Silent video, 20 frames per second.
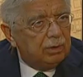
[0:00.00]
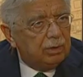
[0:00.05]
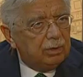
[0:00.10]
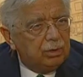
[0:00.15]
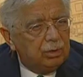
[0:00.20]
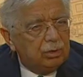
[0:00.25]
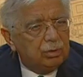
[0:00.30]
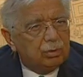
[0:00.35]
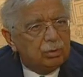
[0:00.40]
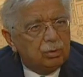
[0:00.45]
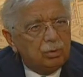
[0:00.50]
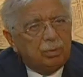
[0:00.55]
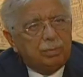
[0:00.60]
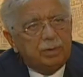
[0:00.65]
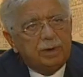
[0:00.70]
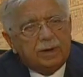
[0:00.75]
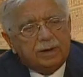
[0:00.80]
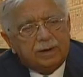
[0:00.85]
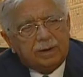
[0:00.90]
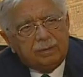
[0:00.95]
non solo
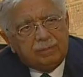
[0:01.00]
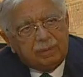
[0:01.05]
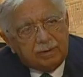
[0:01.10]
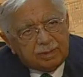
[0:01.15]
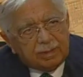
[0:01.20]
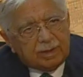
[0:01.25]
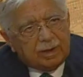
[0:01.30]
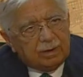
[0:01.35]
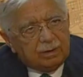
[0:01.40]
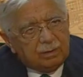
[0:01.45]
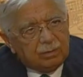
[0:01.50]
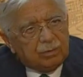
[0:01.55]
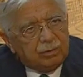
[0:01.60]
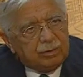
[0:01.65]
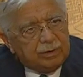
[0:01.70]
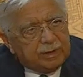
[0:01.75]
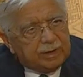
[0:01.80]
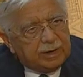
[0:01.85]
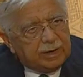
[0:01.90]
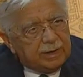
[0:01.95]
per attraversarlo
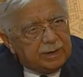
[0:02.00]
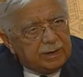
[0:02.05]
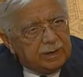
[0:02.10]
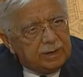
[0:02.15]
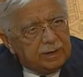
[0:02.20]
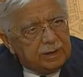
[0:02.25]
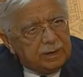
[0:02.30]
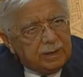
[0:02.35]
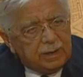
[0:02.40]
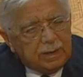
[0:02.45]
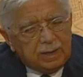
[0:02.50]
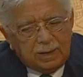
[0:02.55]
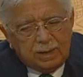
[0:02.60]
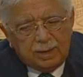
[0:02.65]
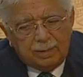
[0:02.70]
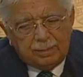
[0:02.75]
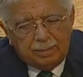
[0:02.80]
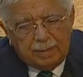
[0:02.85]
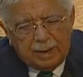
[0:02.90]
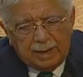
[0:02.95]
con i treni,
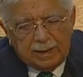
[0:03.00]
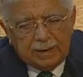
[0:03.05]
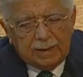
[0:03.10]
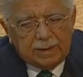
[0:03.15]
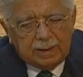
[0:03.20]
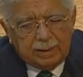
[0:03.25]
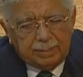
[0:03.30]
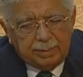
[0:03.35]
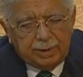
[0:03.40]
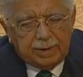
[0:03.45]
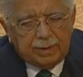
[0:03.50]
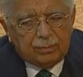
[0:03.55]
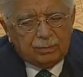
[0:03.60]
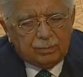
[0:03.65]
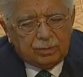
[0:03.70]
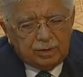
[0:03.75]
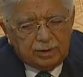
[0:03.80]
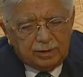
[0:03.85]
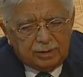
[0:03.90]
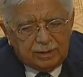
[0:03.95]
ma anche per
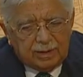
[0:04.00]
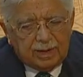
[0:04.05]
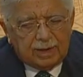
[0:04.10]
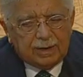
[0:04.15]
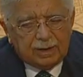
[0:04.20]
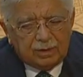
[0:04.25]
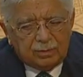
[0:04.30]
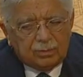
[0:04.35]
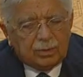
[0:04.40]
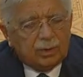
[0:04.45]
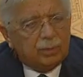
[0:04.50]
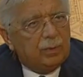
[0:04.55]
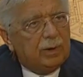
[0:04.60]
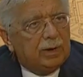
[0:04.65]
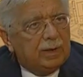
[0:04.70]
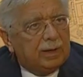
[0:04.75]
utilizzare tutte quelle